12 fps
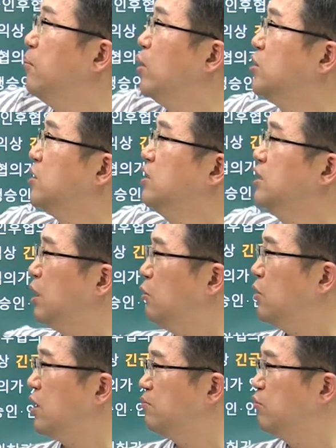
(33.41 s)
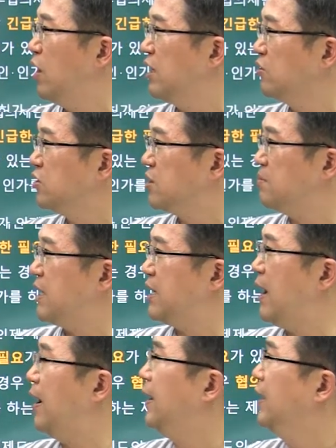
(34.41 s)
먼저 의제 효과를 부여하는
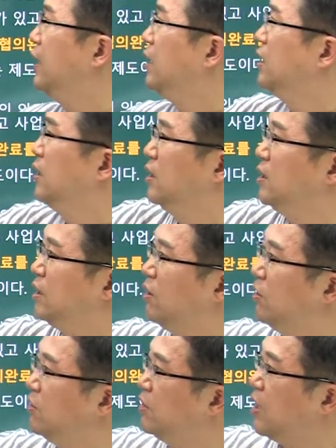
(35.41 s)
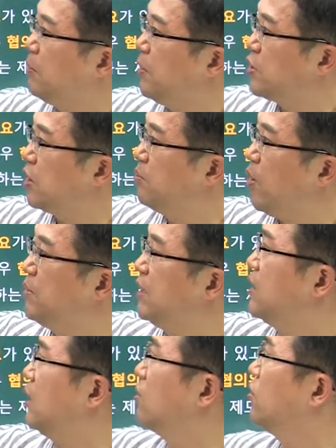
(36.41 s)
것입니다. 이런 대표적인 법이
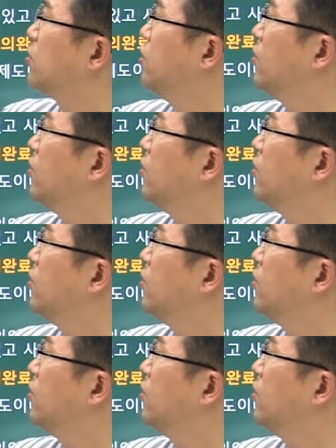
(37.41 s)
있다는 거